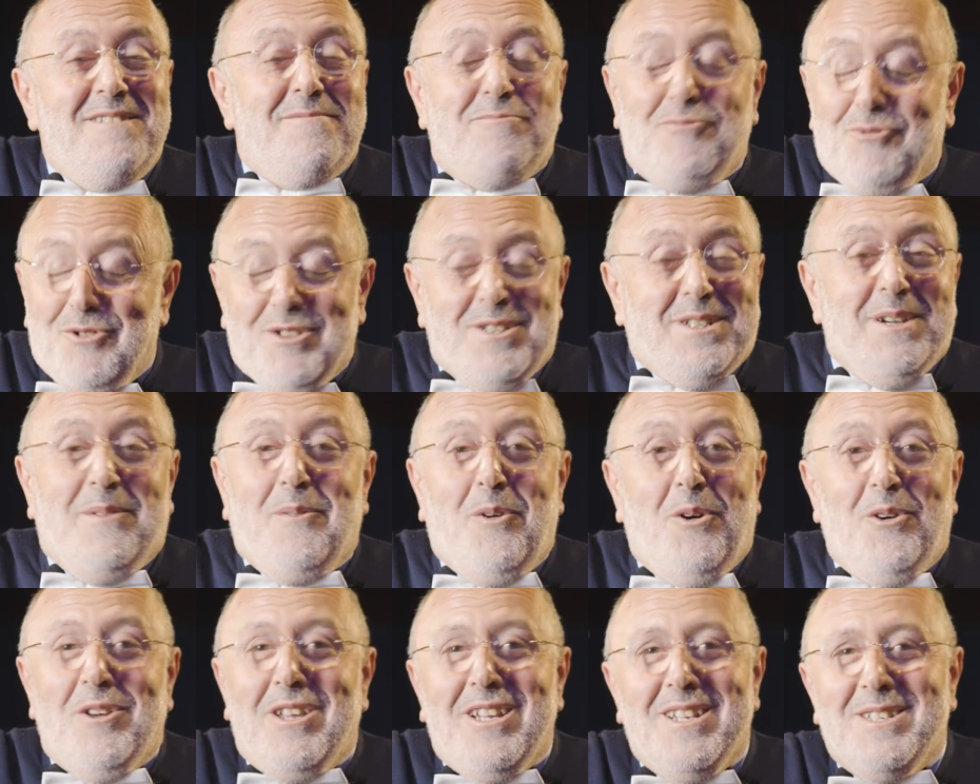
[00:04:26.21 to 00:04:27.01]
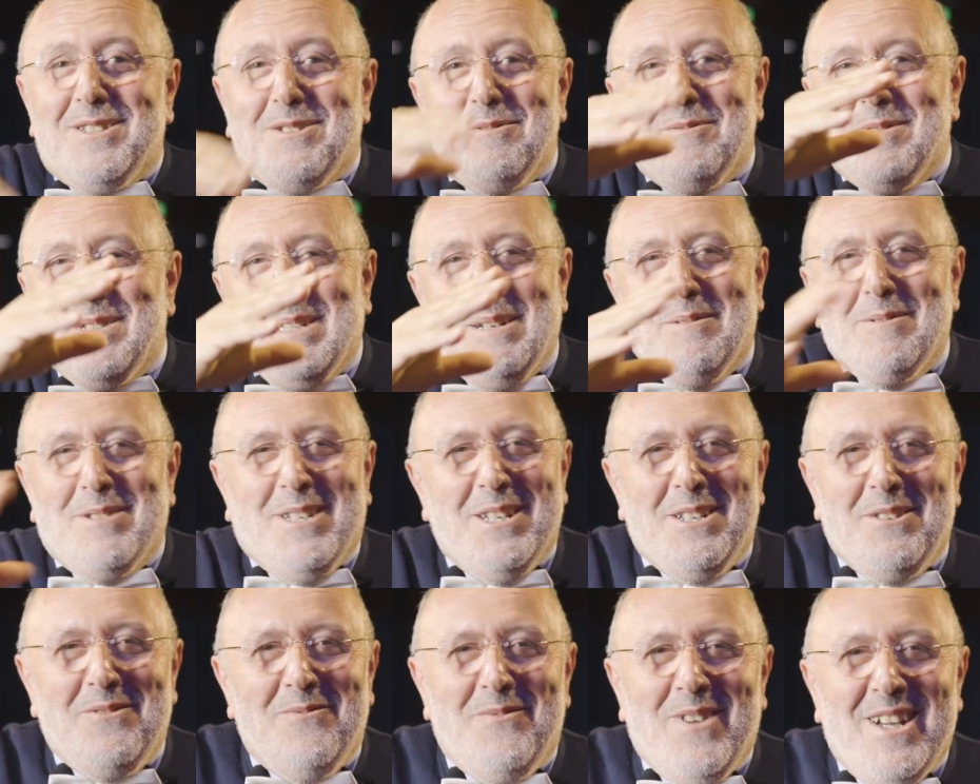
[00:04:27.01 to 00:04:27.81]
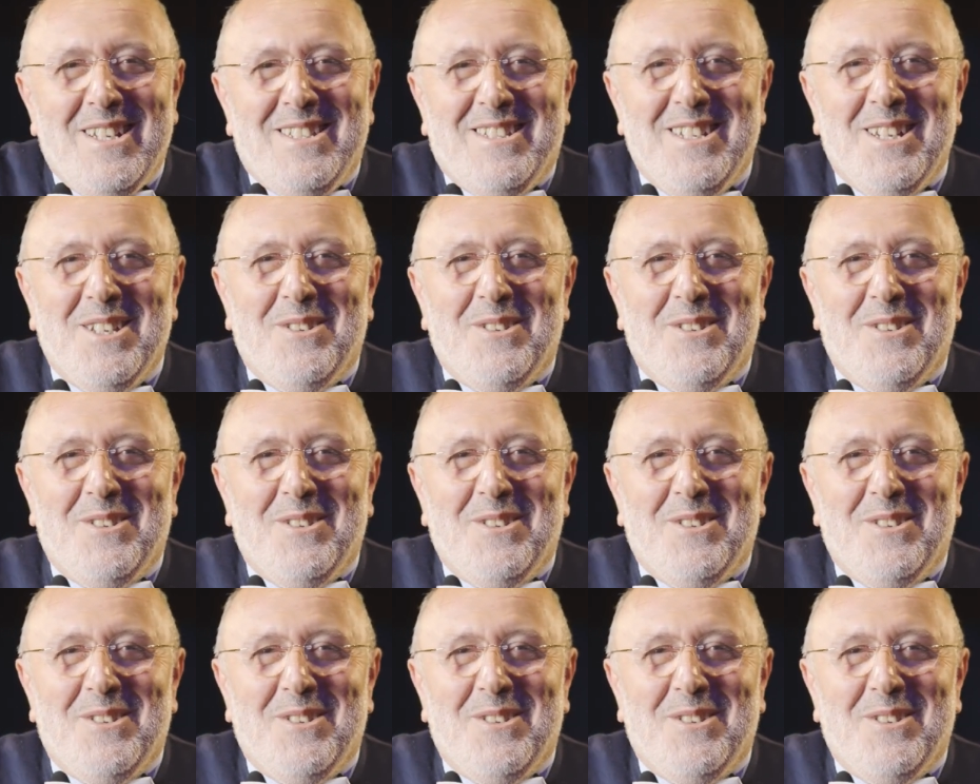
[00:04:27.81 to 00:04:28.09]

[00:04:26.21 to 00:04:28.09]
pure Savoia, insomma, siamo stati invasi